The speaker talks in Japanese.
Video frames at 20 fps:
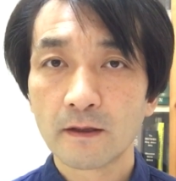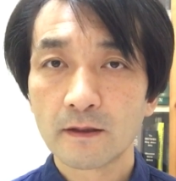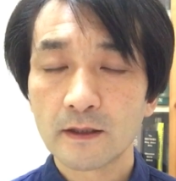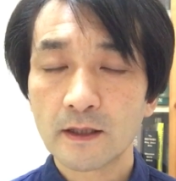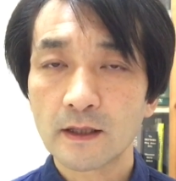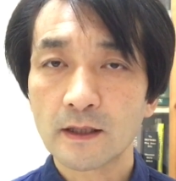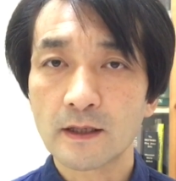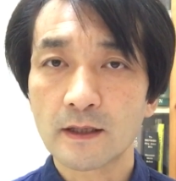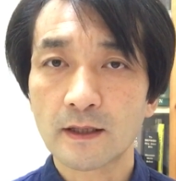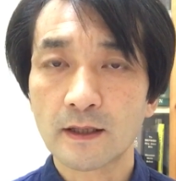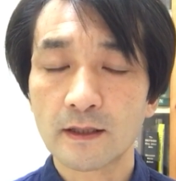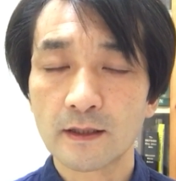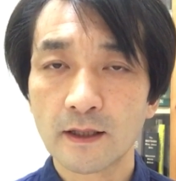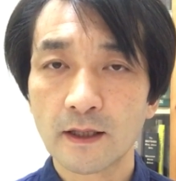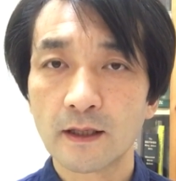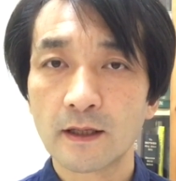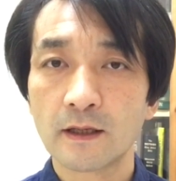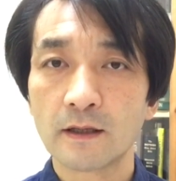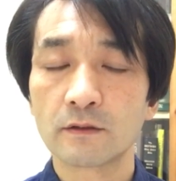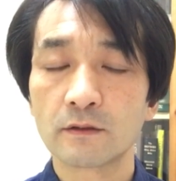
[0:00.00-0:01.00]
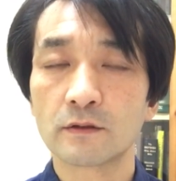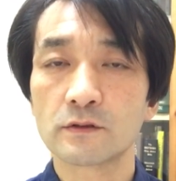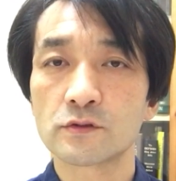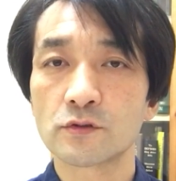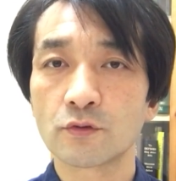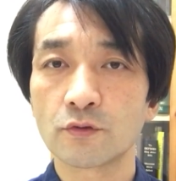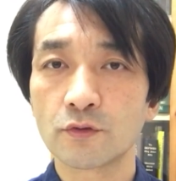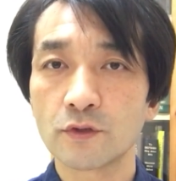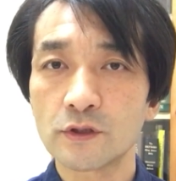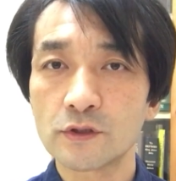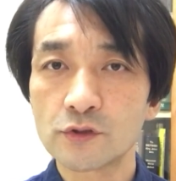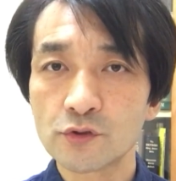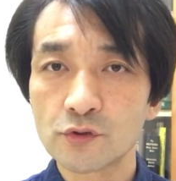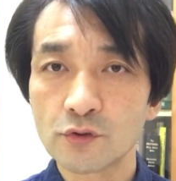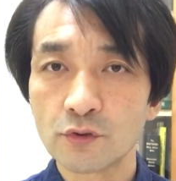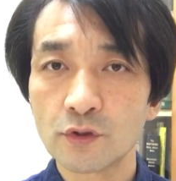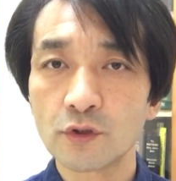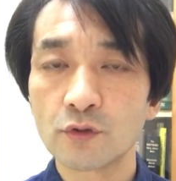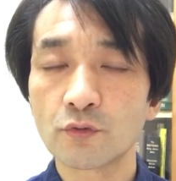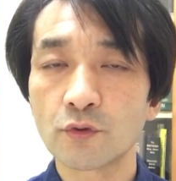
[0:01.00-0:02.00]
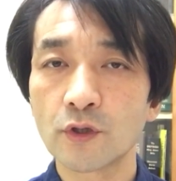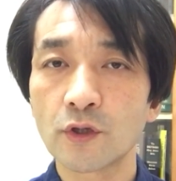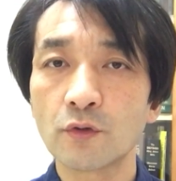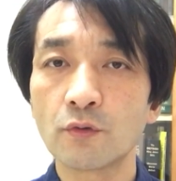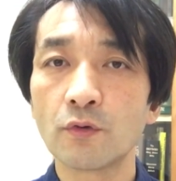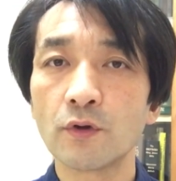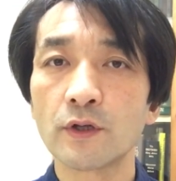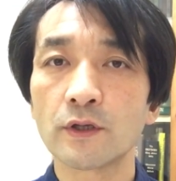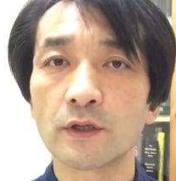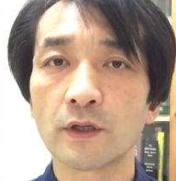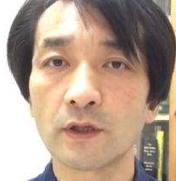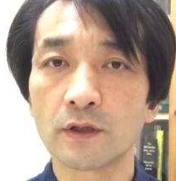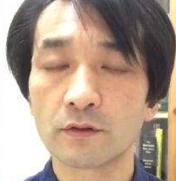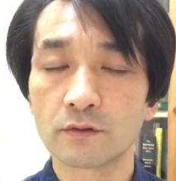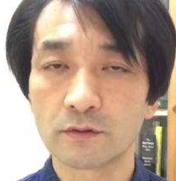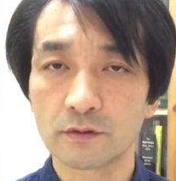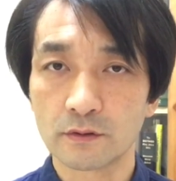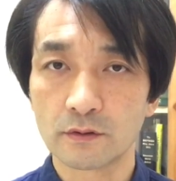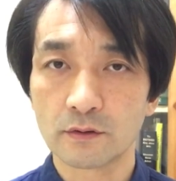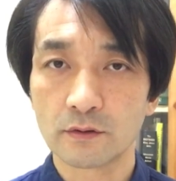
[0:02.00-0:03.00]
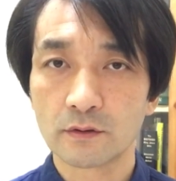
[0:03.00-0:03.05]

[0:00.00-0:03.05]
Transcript: 何か課題があって、それを一緒に乗り越えていく。